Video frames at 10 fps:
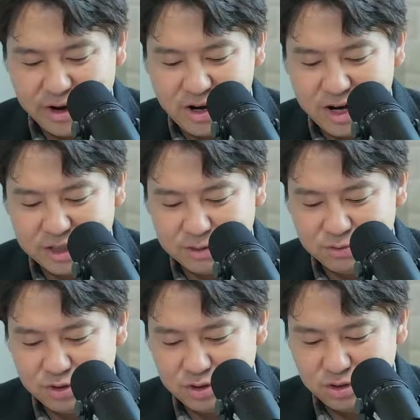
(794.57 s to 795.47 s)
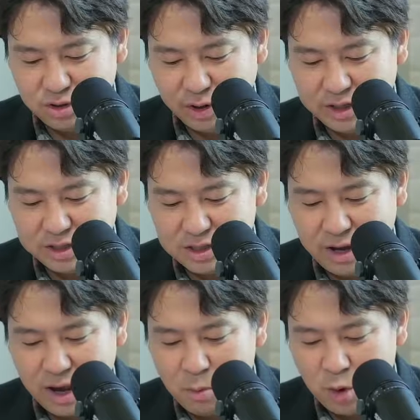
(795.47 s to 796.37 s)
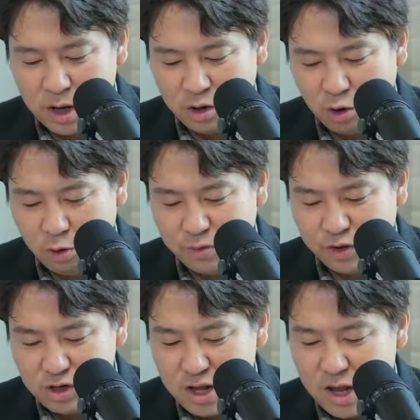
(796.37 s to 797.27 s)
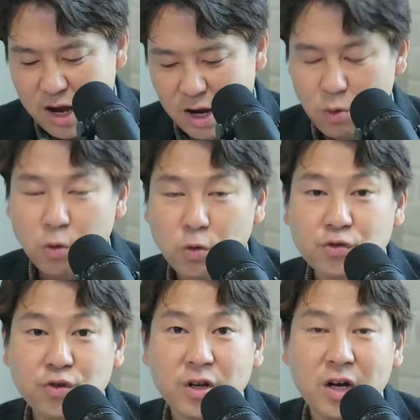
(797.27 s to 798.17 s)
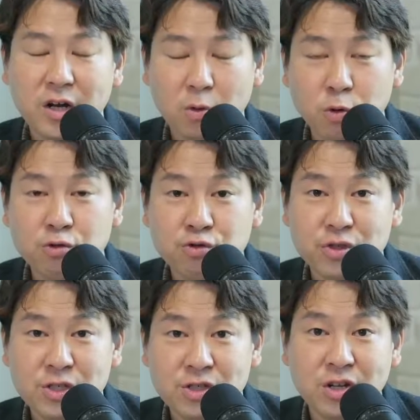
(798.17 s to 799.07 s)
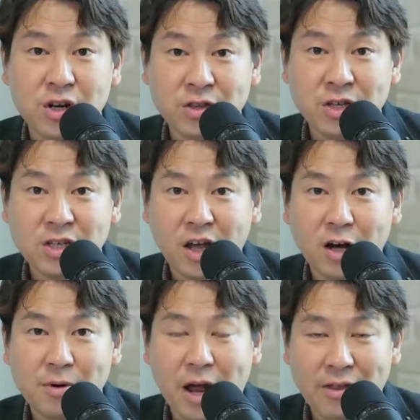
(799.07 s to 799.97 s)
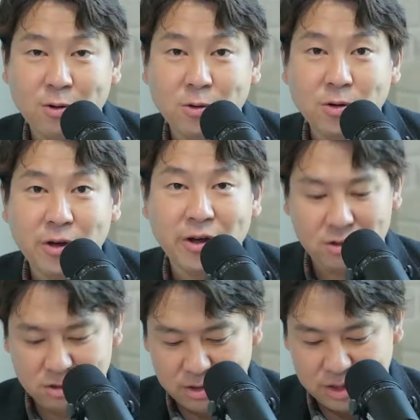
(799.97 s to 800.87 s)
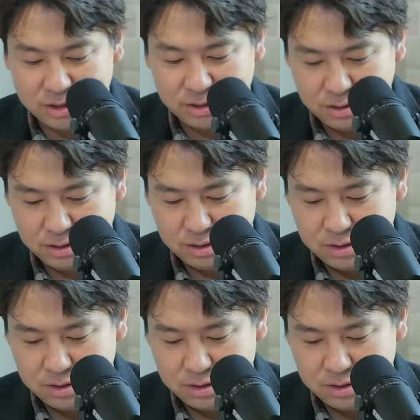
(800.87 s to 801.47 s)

여행을 가시는 분들은 여행지에서 행복한 경험들을 하고 올 수 있으리라는 기대감을 안고 여행을 떠나죠.